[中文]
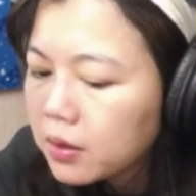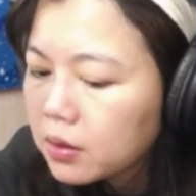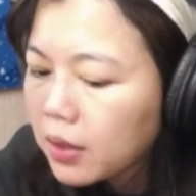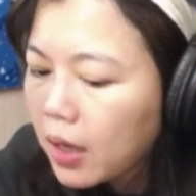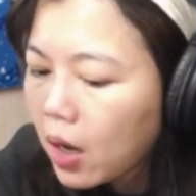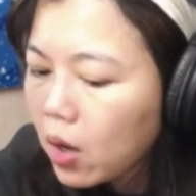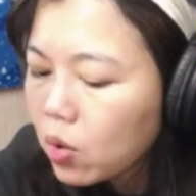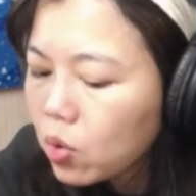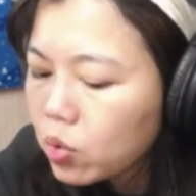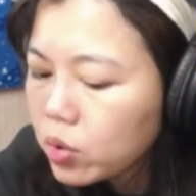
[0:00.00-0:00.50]

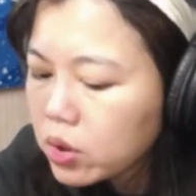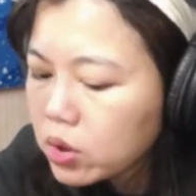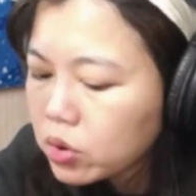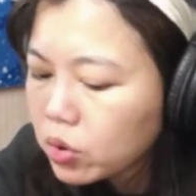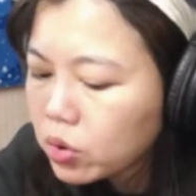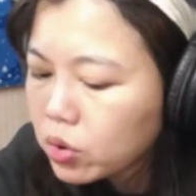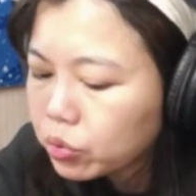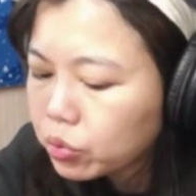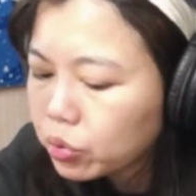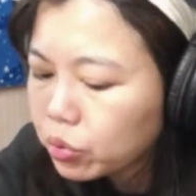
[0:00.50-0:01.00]
然后顾立
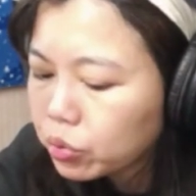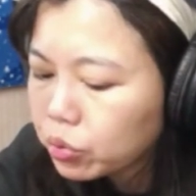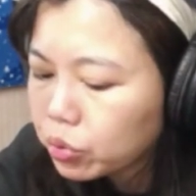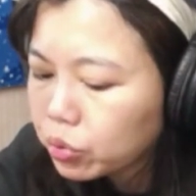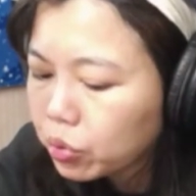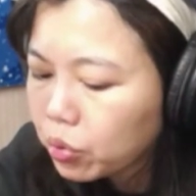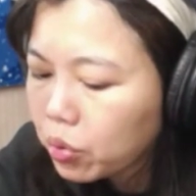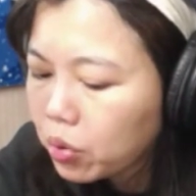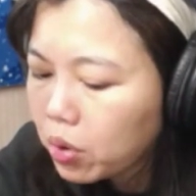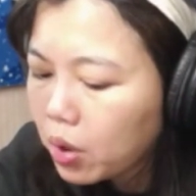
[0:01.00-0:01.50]
熊就
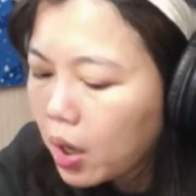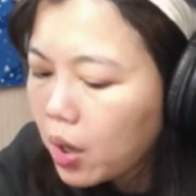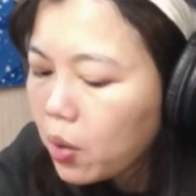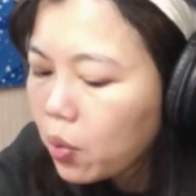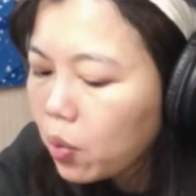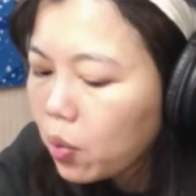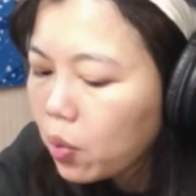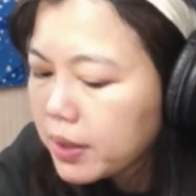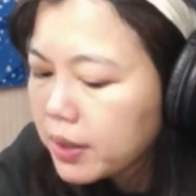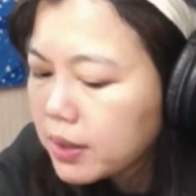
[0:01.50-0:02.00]
说：“哎，
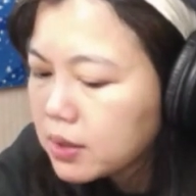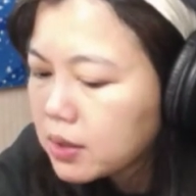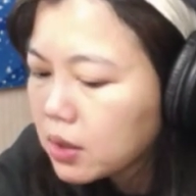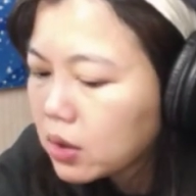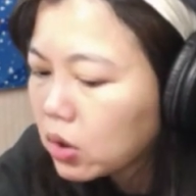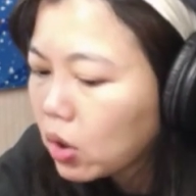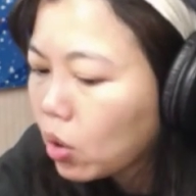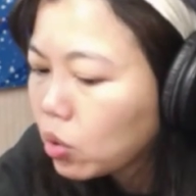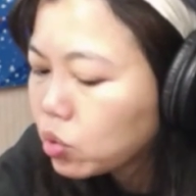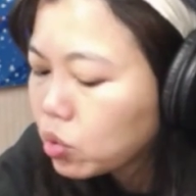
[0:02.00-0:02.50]
我们已
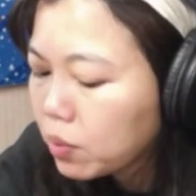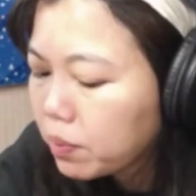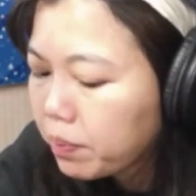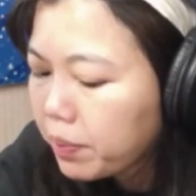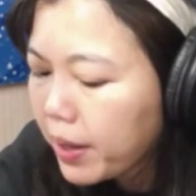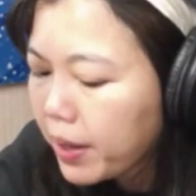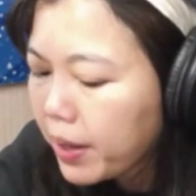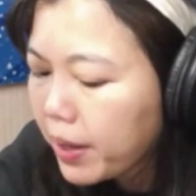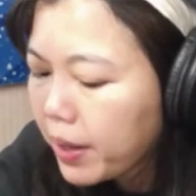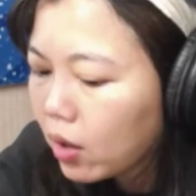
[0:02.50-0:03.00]
经都准
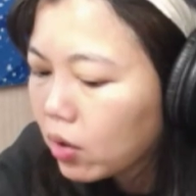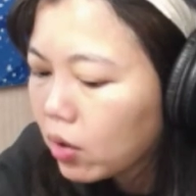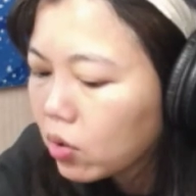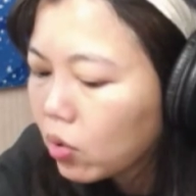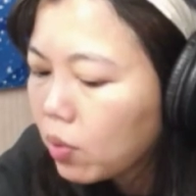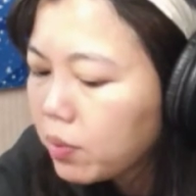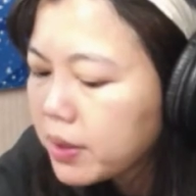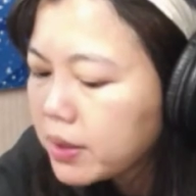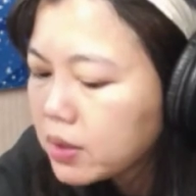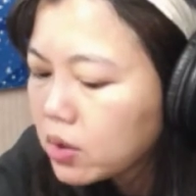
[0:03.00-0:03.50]
备好了，
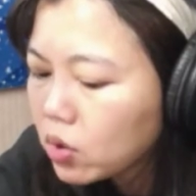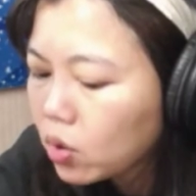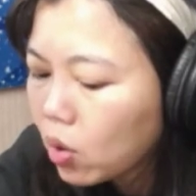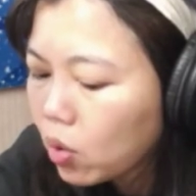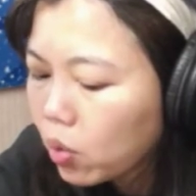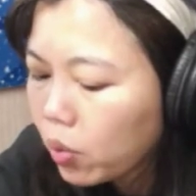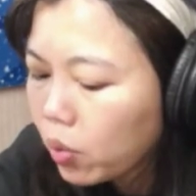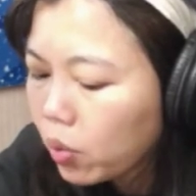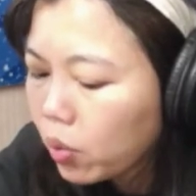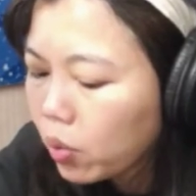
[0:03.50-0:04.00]
我们已经都
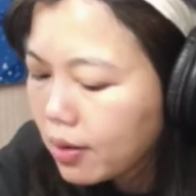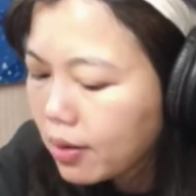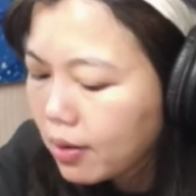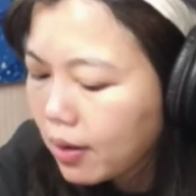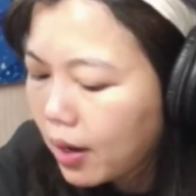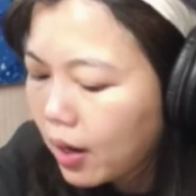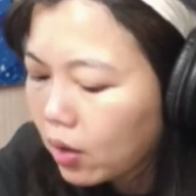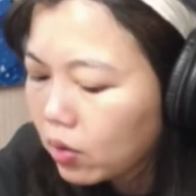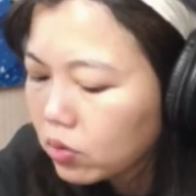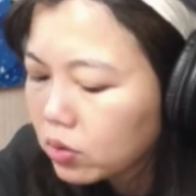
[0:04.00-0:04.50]
规定
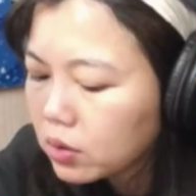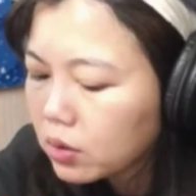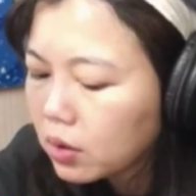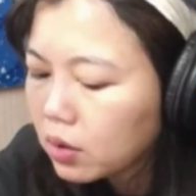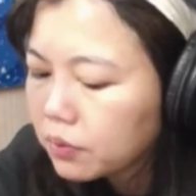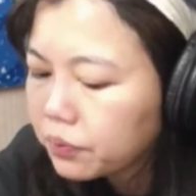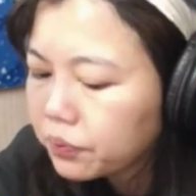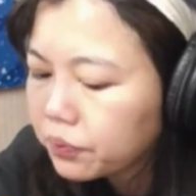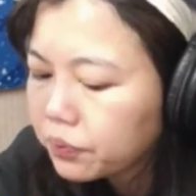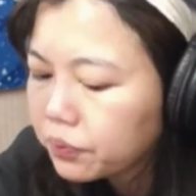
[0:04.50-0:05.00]
好
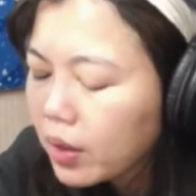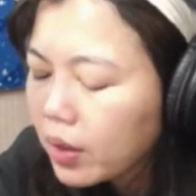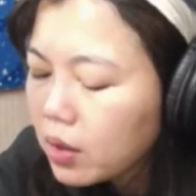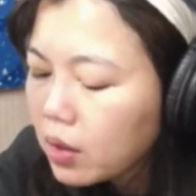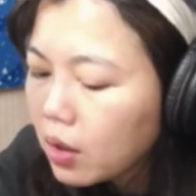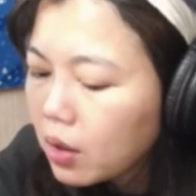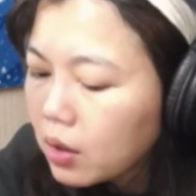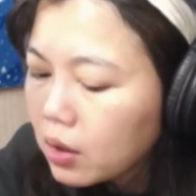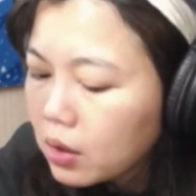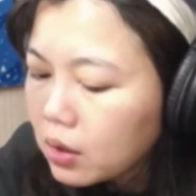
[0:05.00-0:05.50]

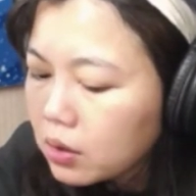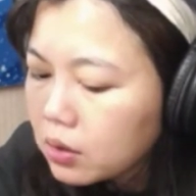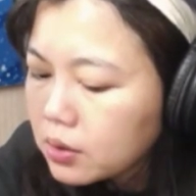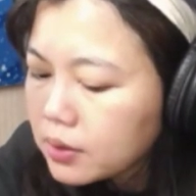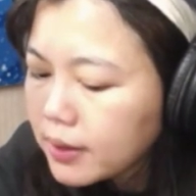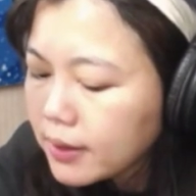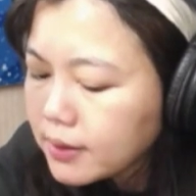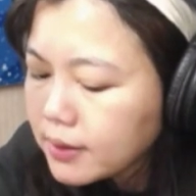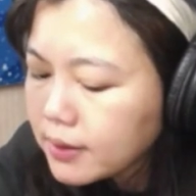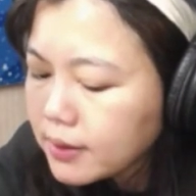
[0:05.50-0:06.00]
了。”你
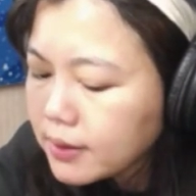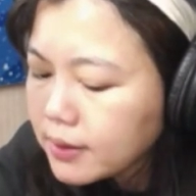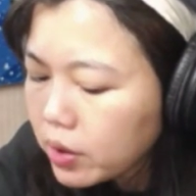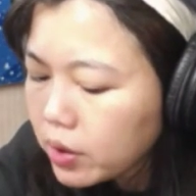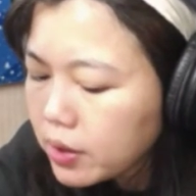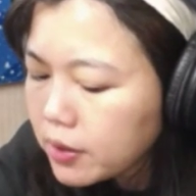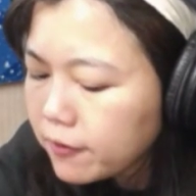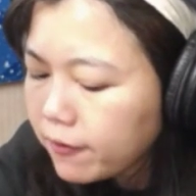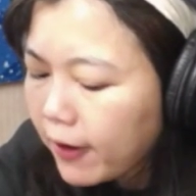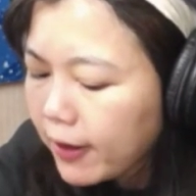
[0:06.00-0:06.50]
知道这个就
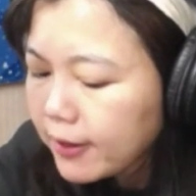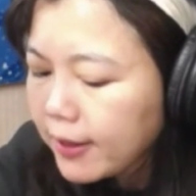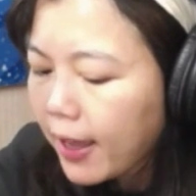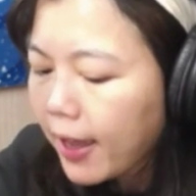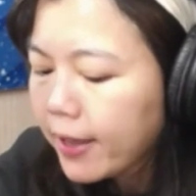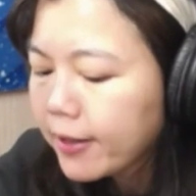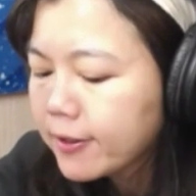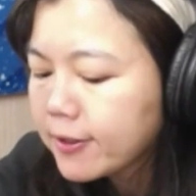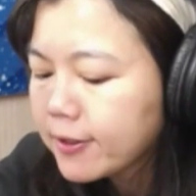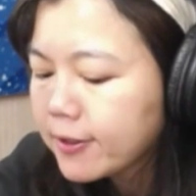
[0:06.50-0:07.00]
引发大
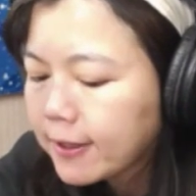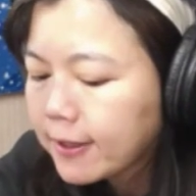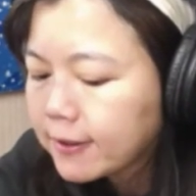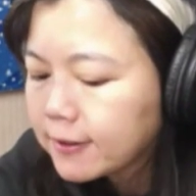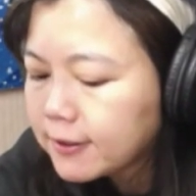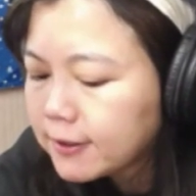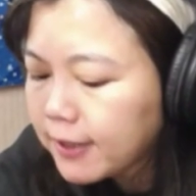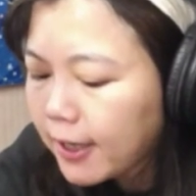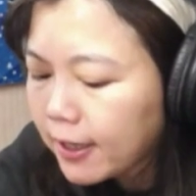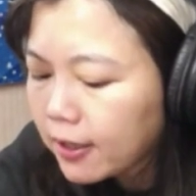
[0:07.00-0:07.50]
家的想
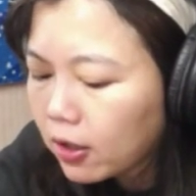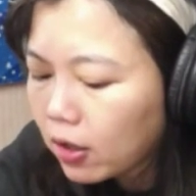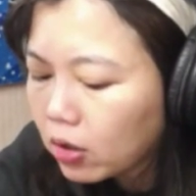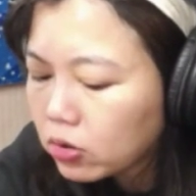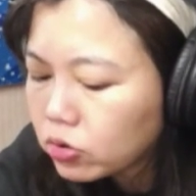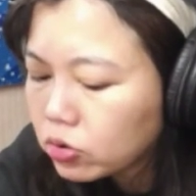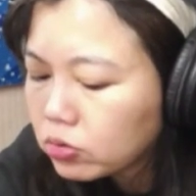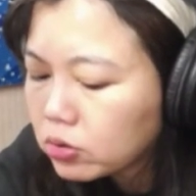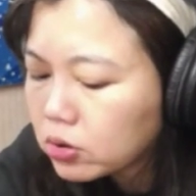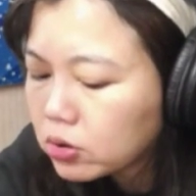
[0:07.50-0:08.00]
象哈，
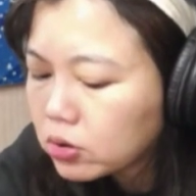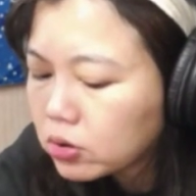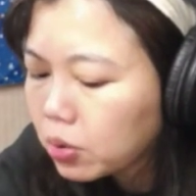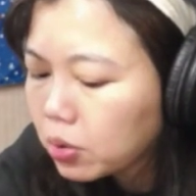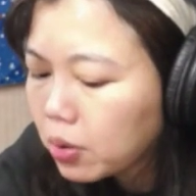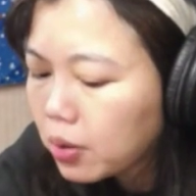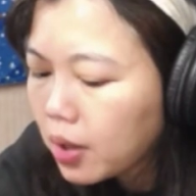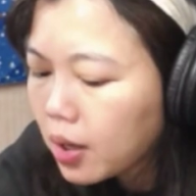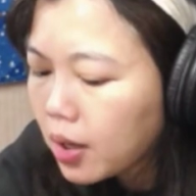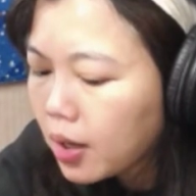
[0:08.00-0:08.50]
就是
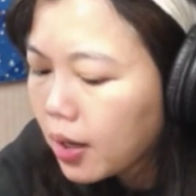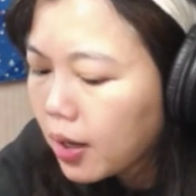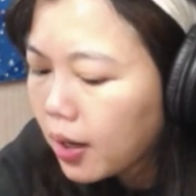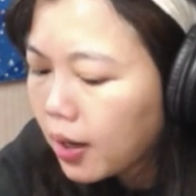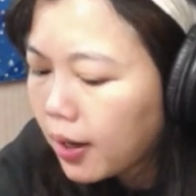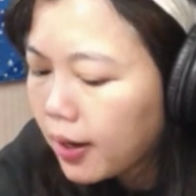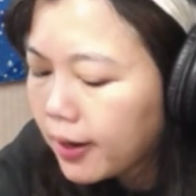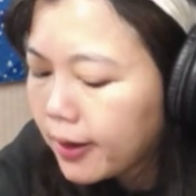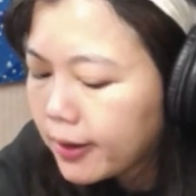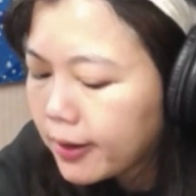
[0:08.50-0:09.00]
说，
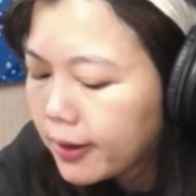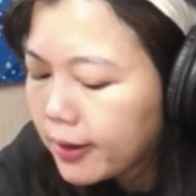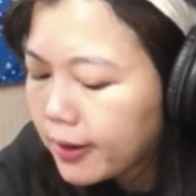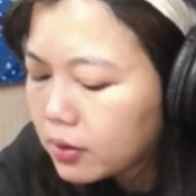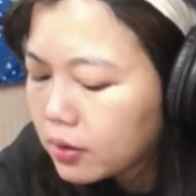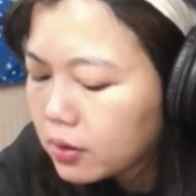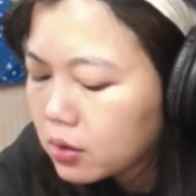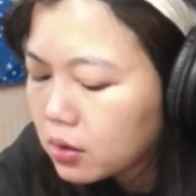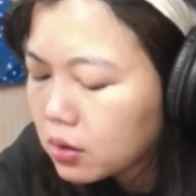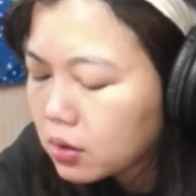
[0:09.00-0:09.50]

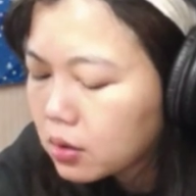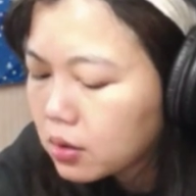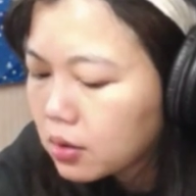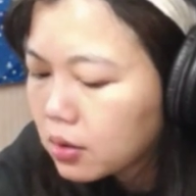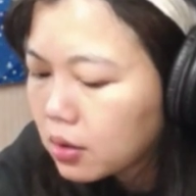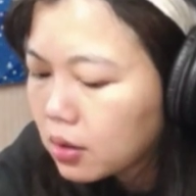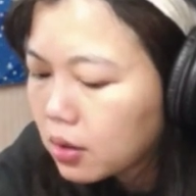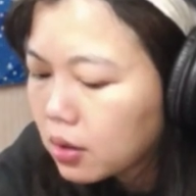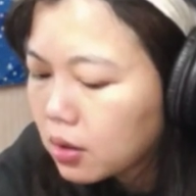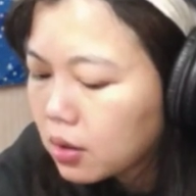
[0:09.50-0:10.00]
呃，
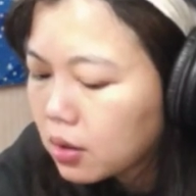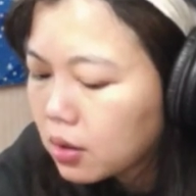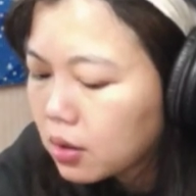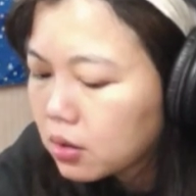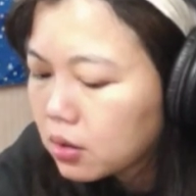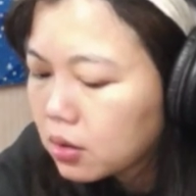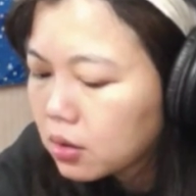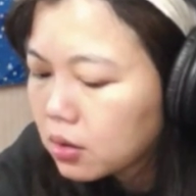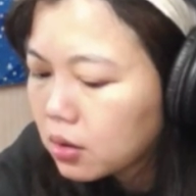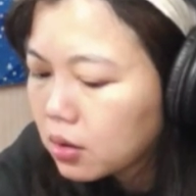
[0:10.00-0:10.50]

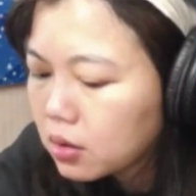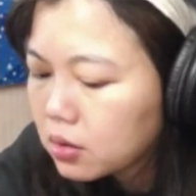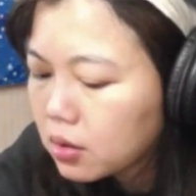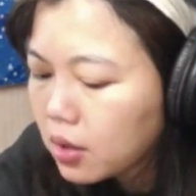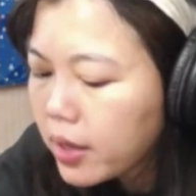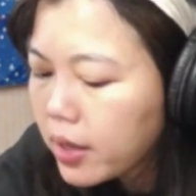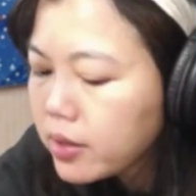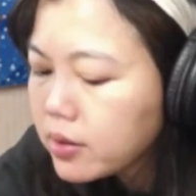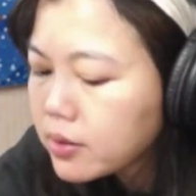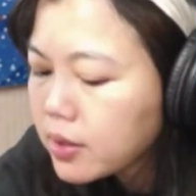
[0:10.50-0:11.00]

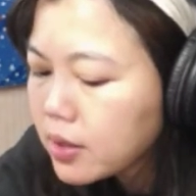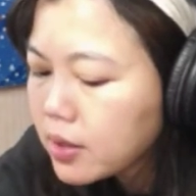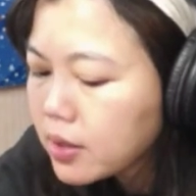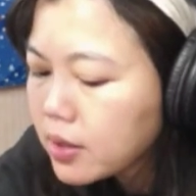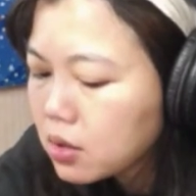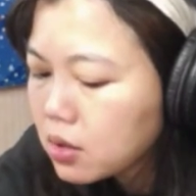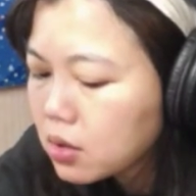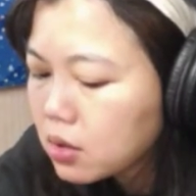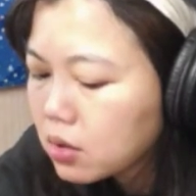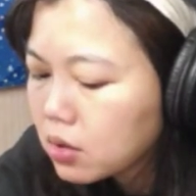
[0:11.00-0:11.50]
哎，这
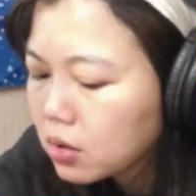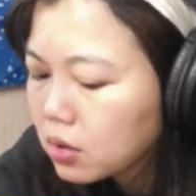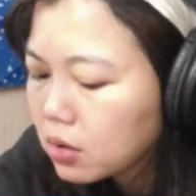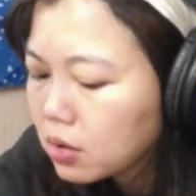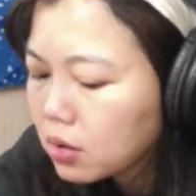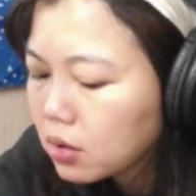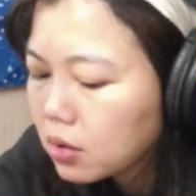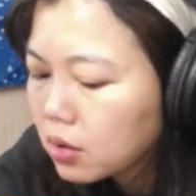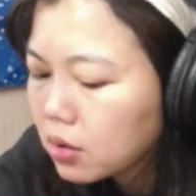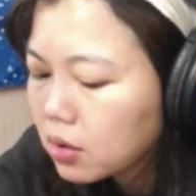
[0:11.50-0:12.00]
次
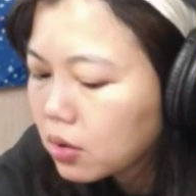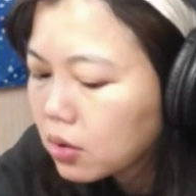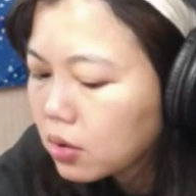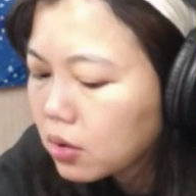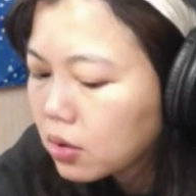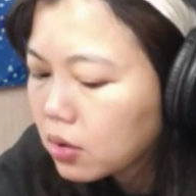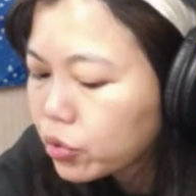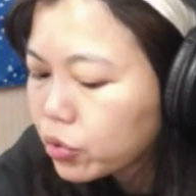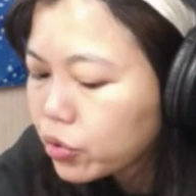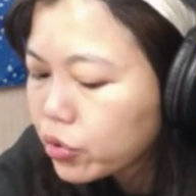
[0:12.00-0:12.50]

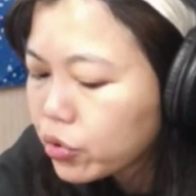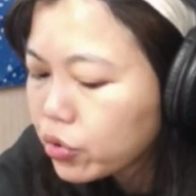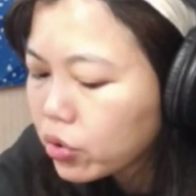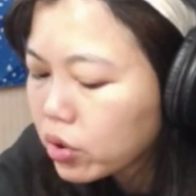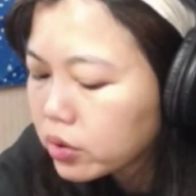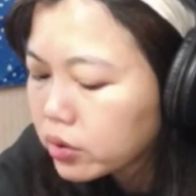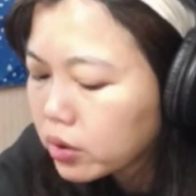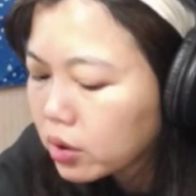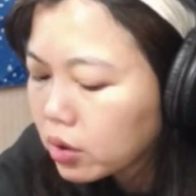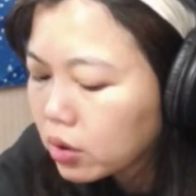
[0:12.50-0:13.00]
股市
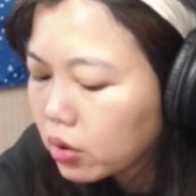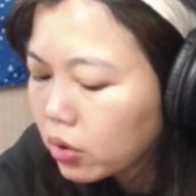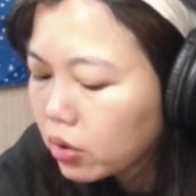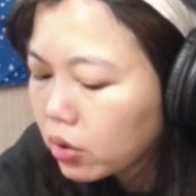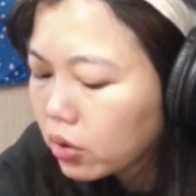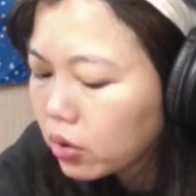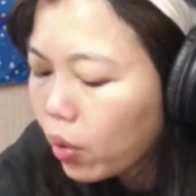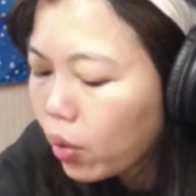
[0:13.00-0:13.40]
可能又